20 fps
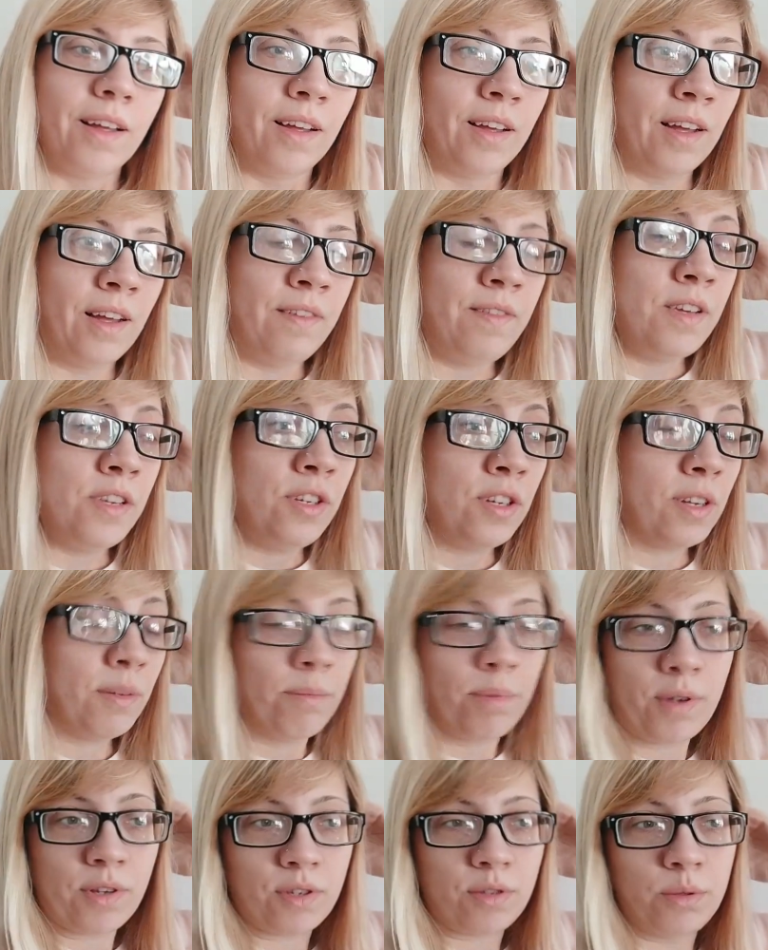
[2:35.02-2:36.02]
а,
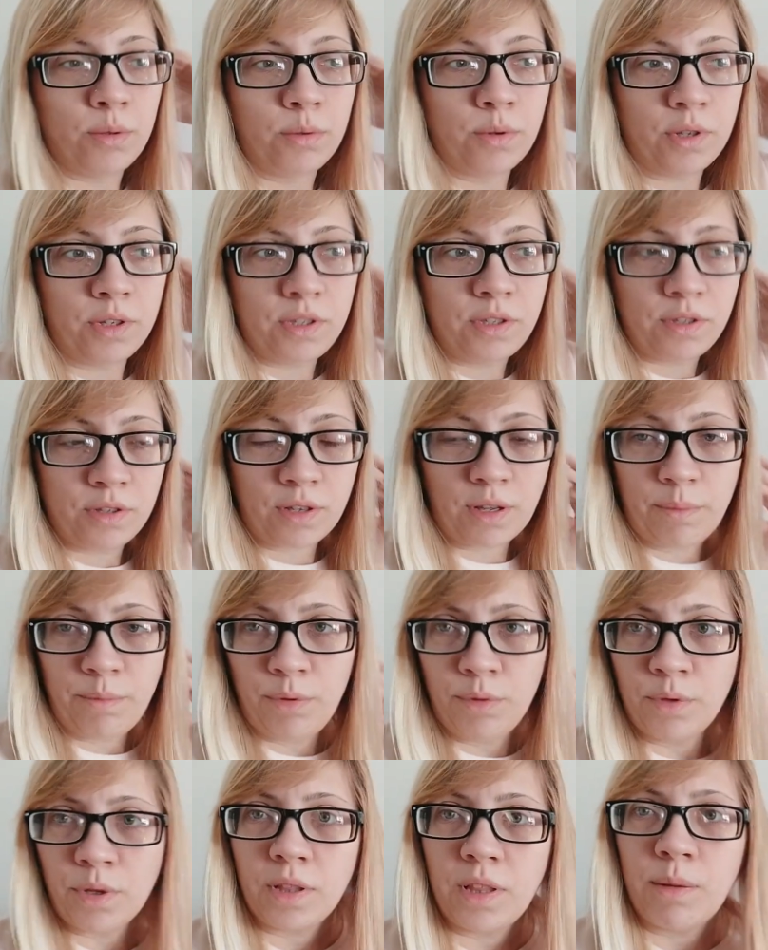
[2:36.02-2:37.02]
Вечером проснулась,
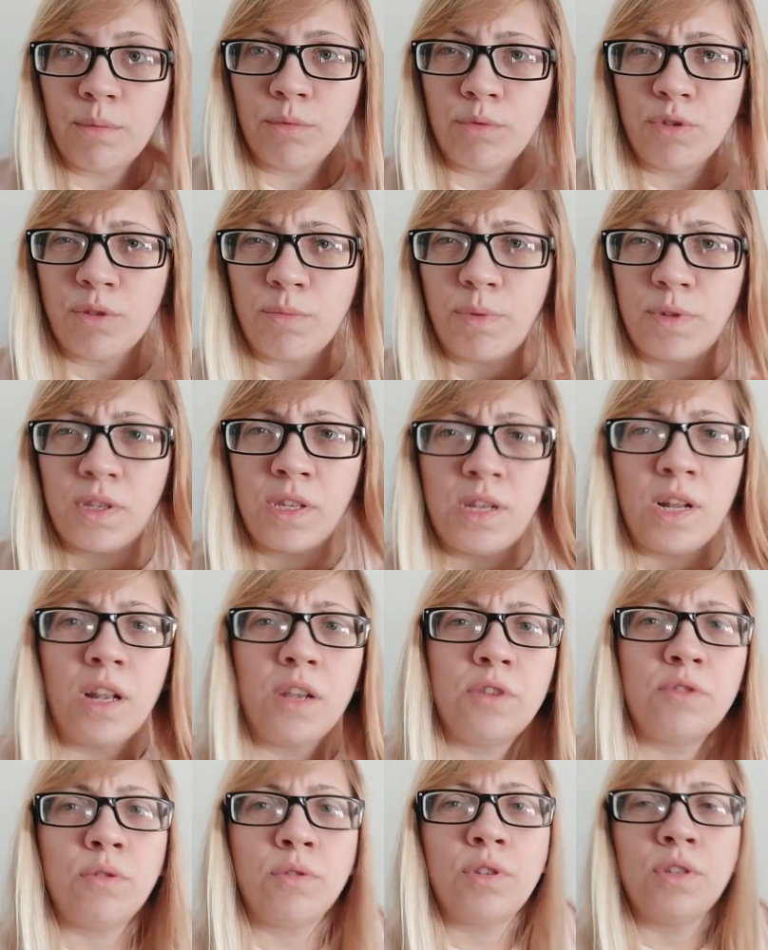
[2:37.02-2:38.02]
компьютер там тоже посидели
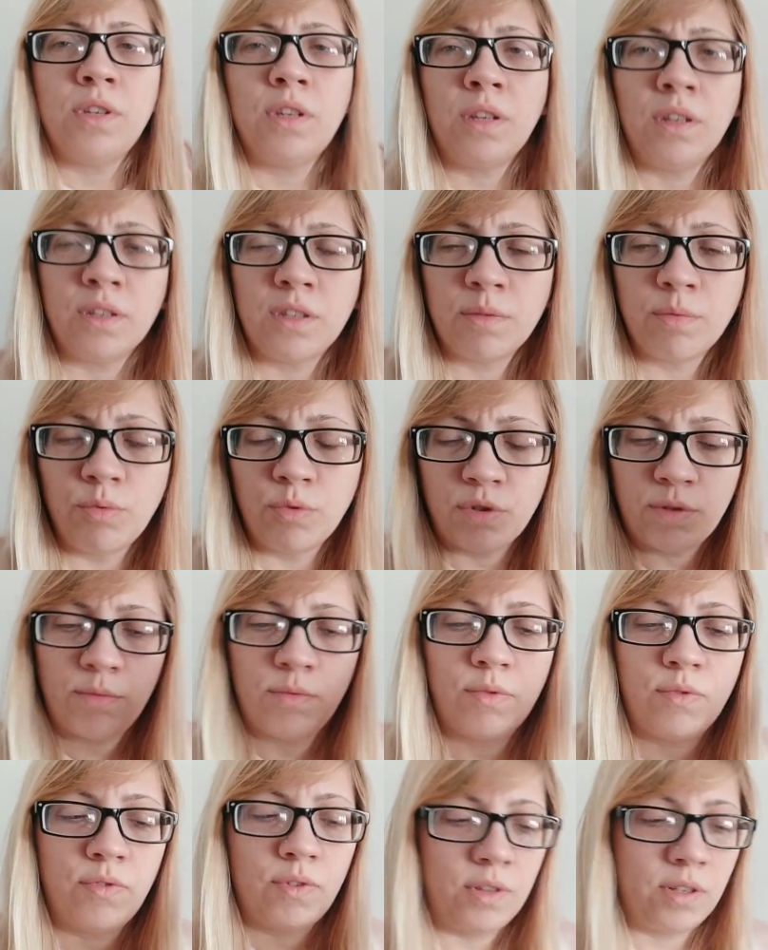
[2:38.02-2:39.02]
чуть-чуть и с мужем
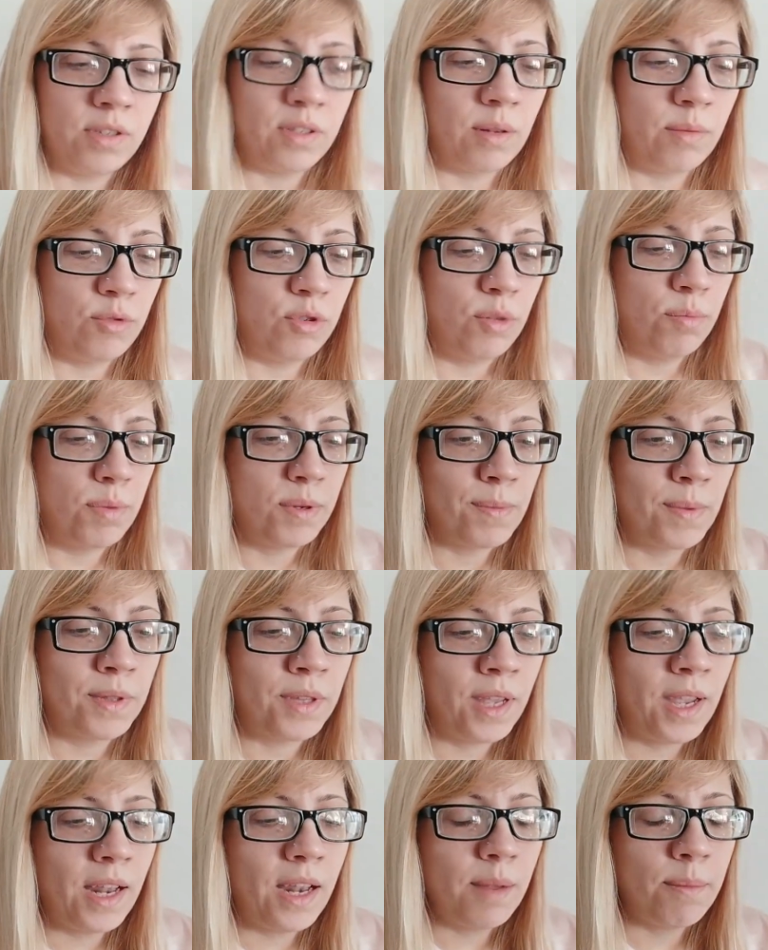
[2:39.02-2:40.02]
в это самое что-то
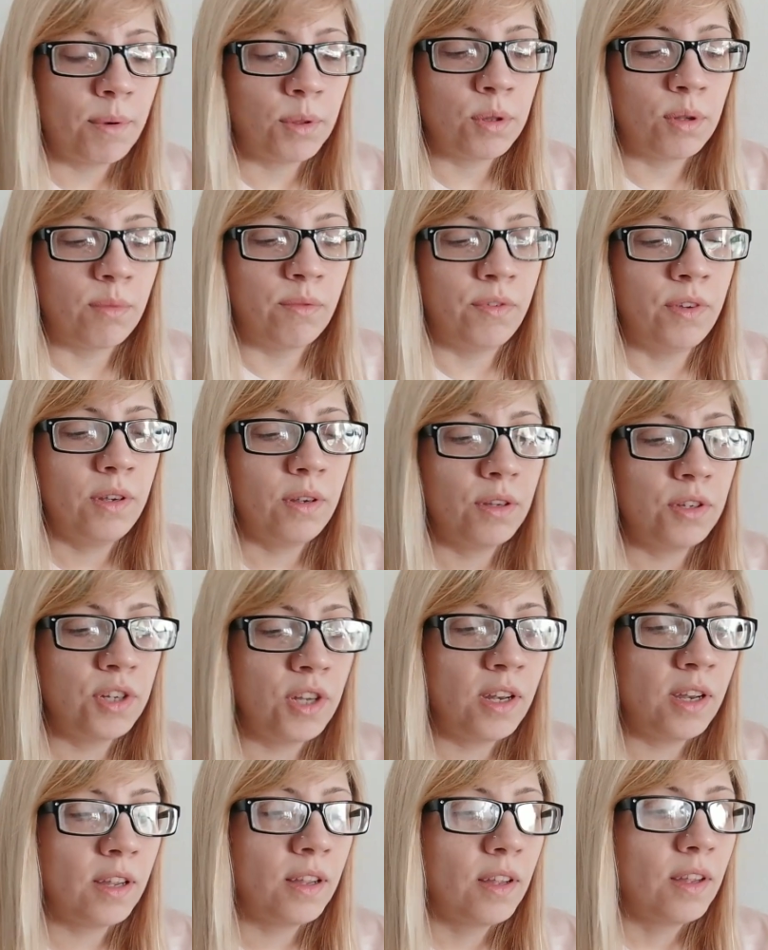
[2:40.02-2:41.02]
посмотрели, потом
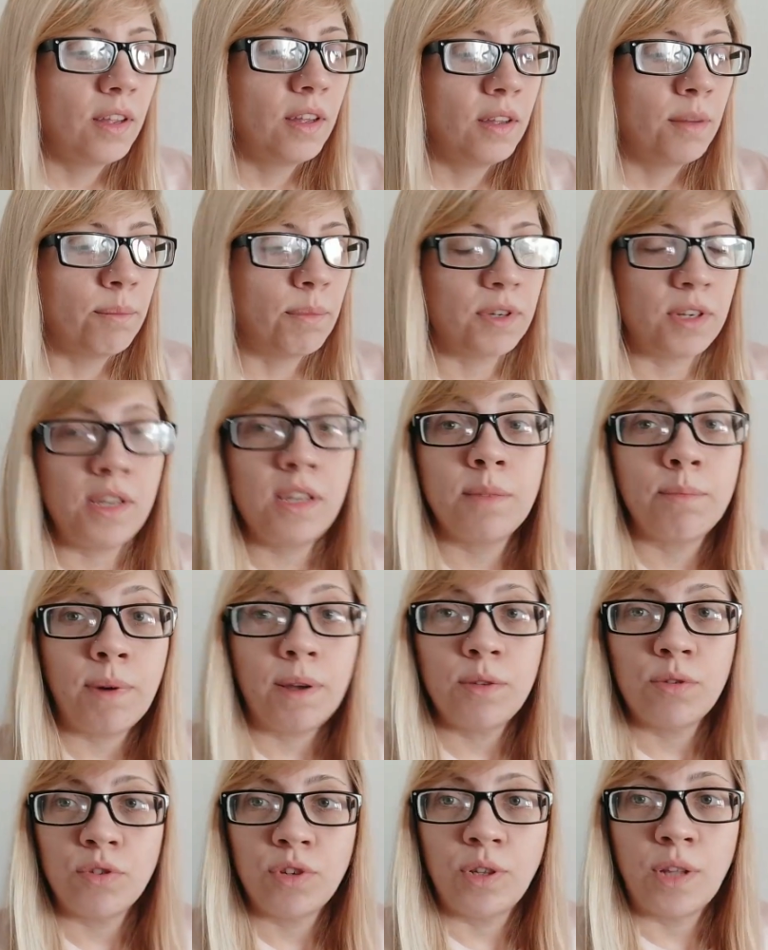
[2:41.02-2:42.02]
выключили, пошли
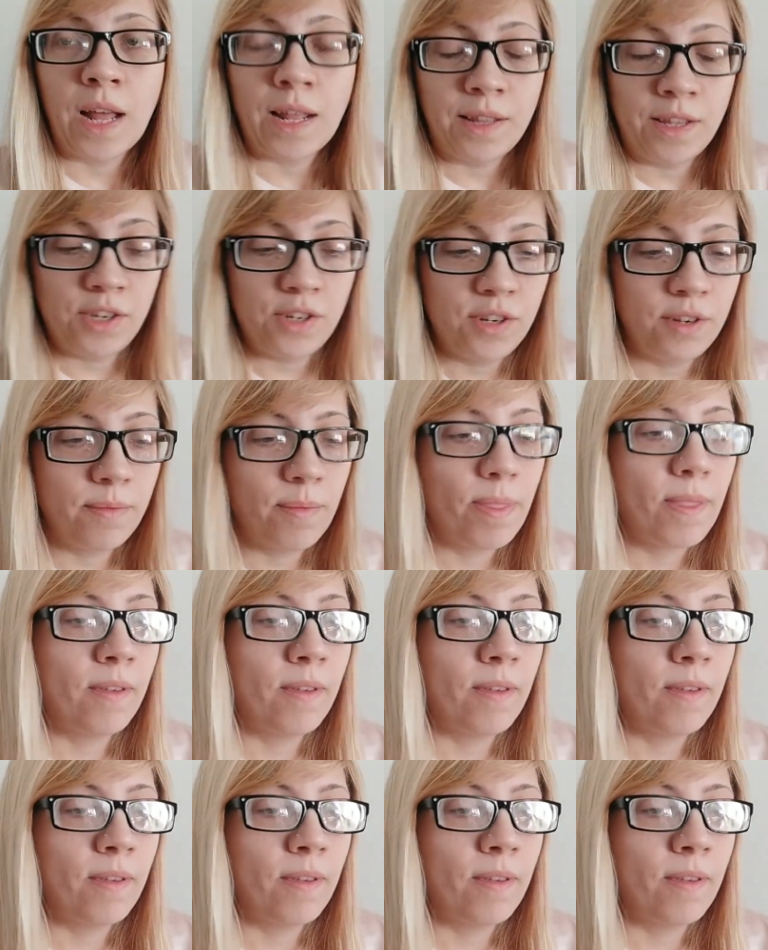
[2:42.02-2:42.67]
спать уже на ночь.